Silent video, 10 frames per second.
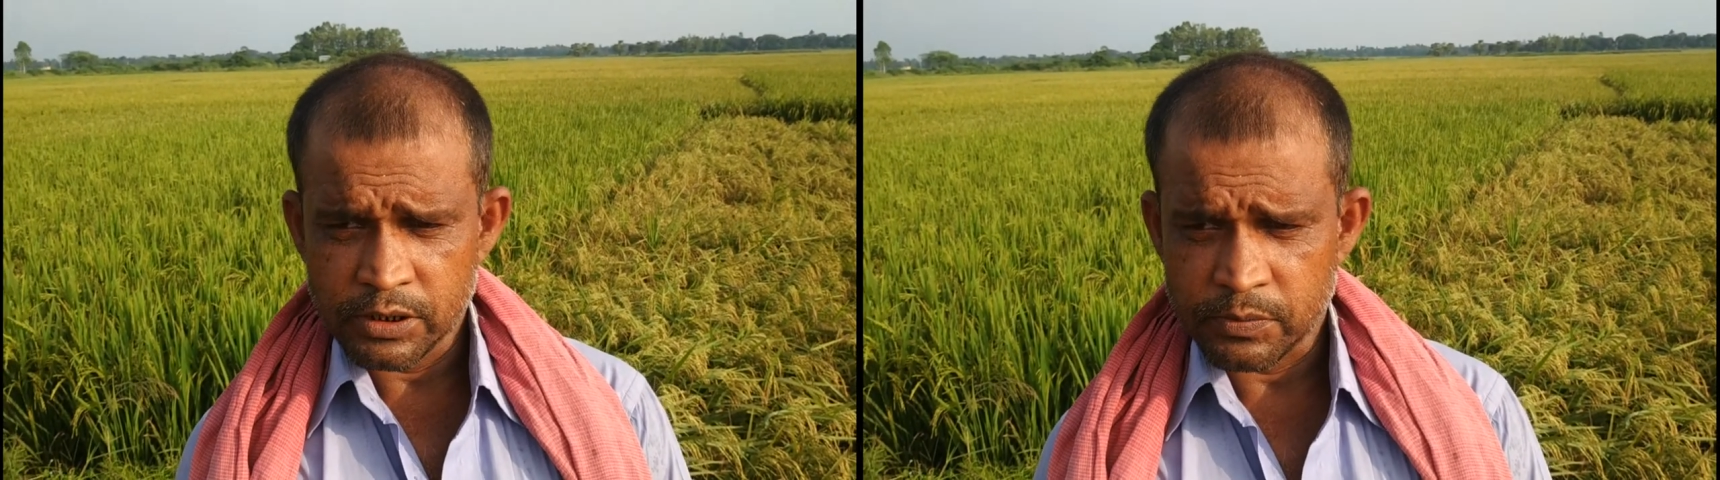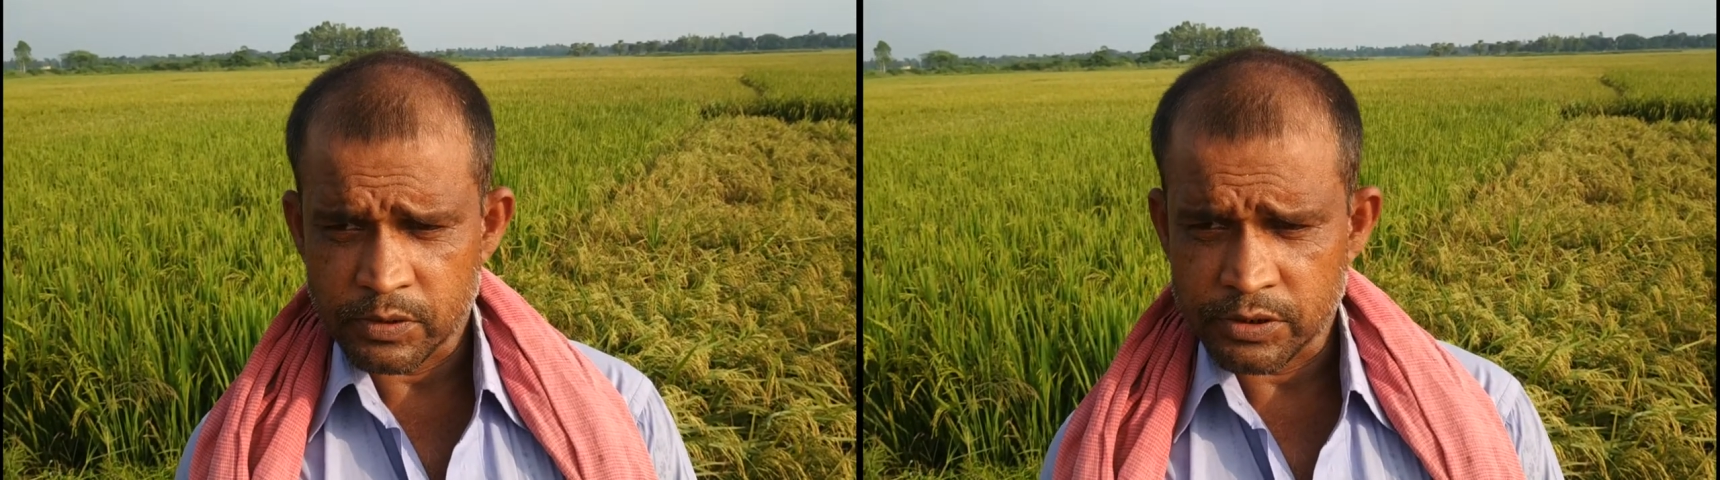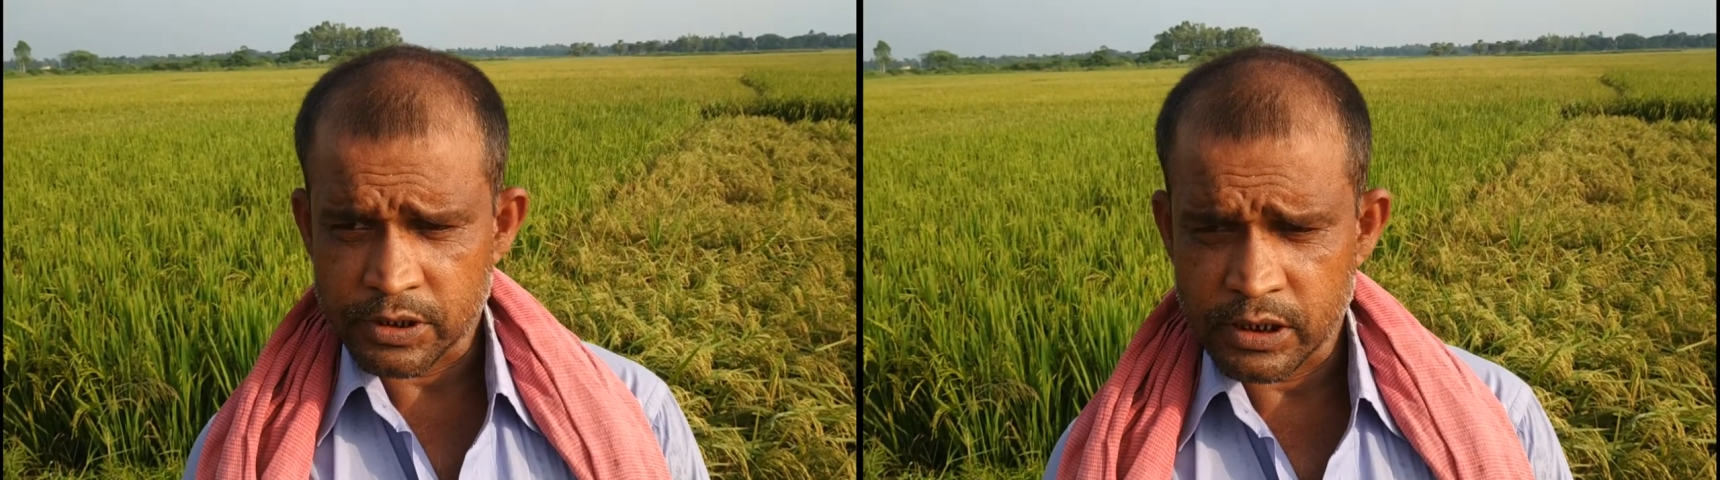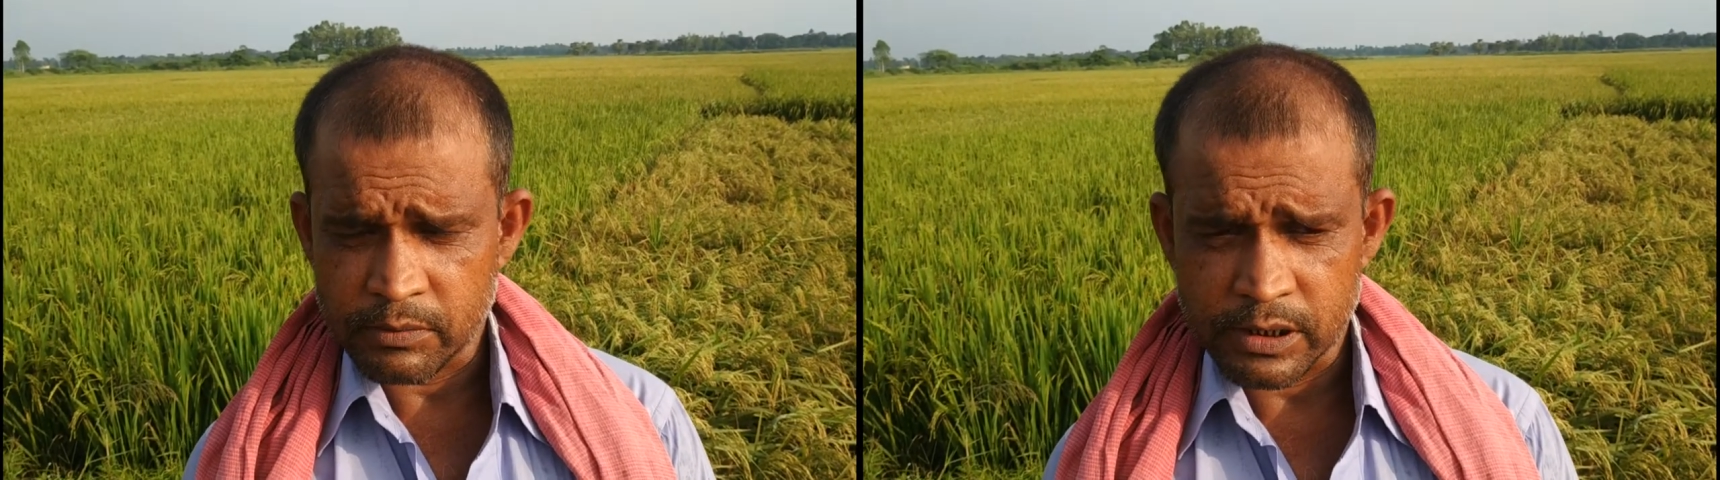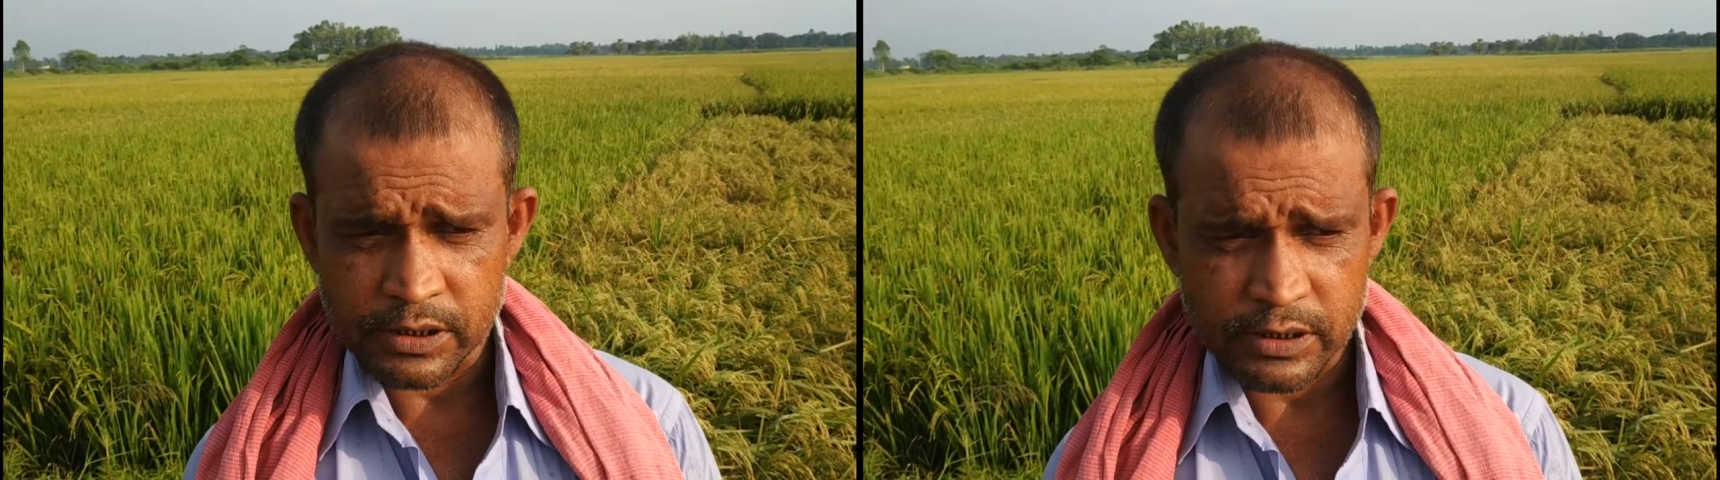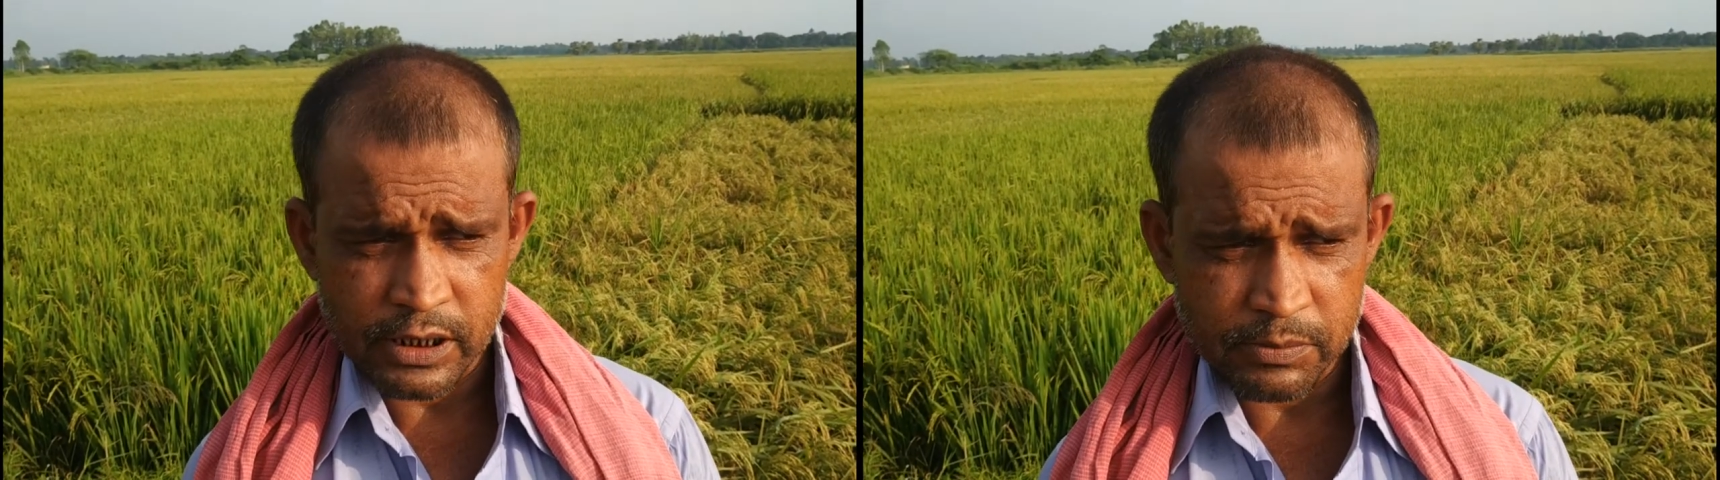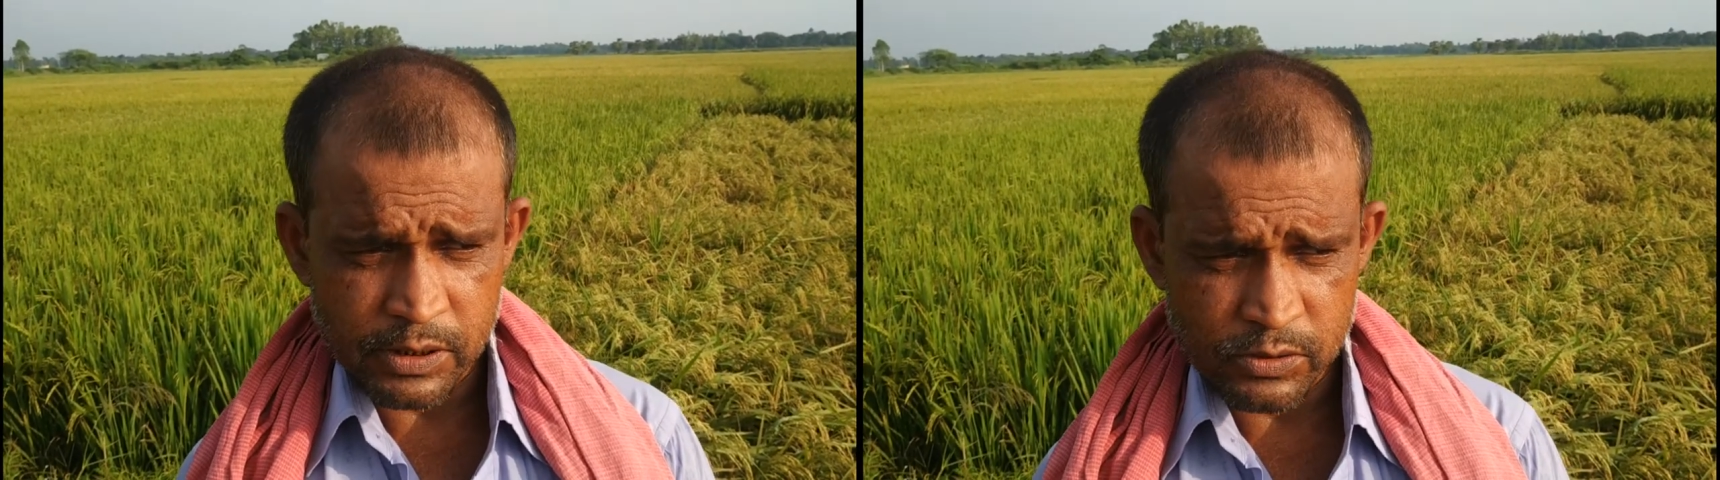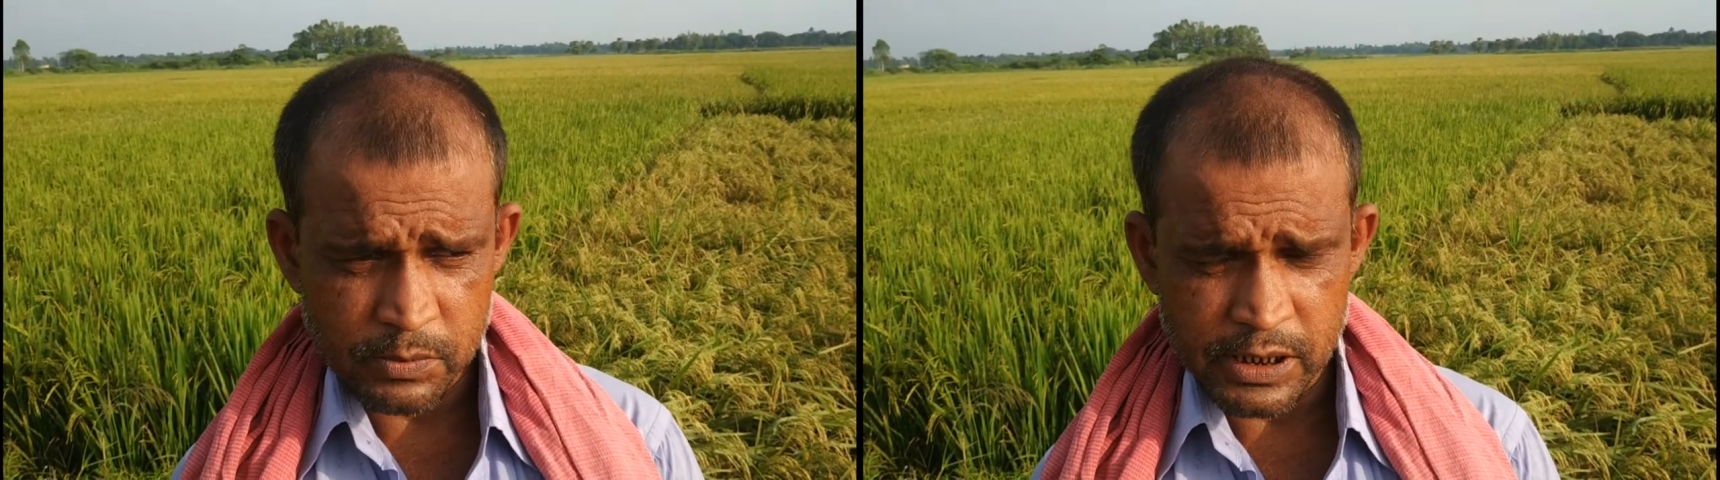প্রজেক্টে আমার চার ভাই
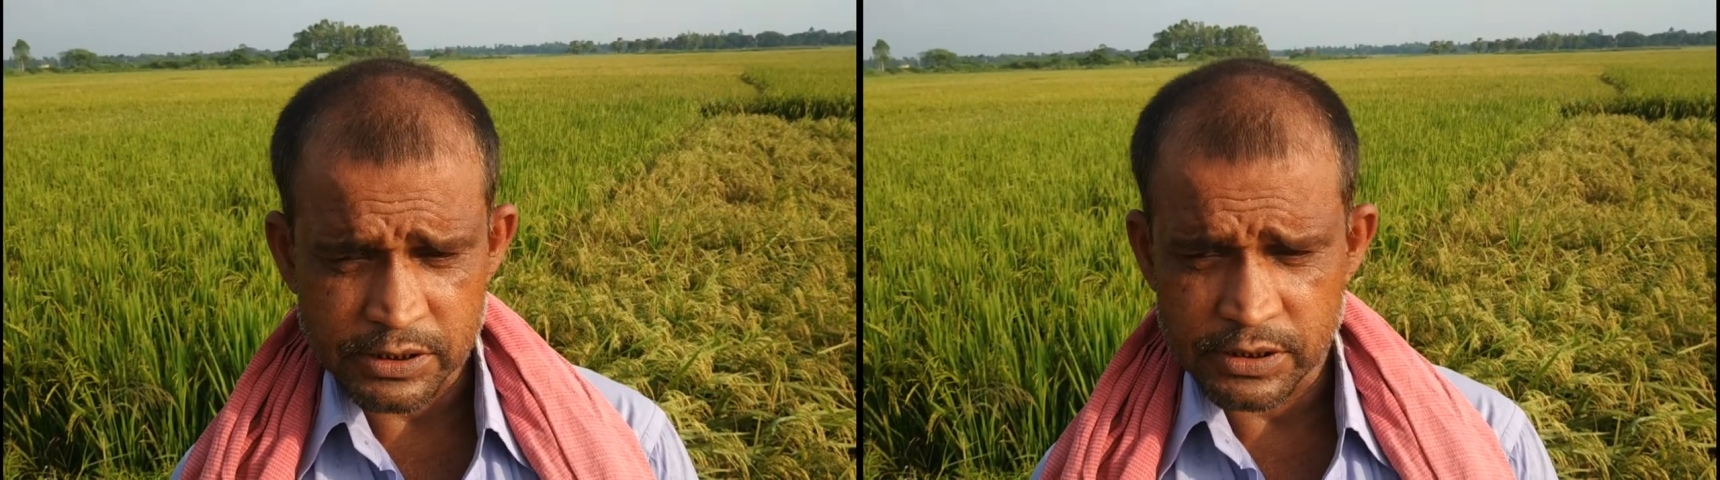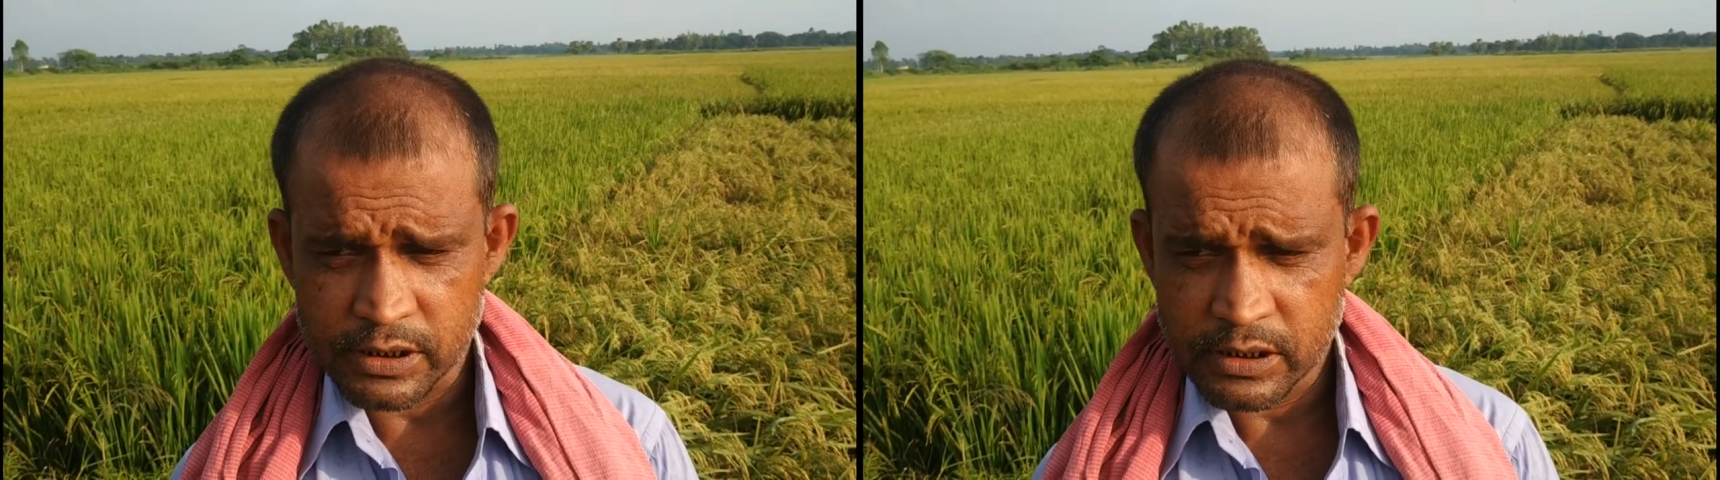জমি আছে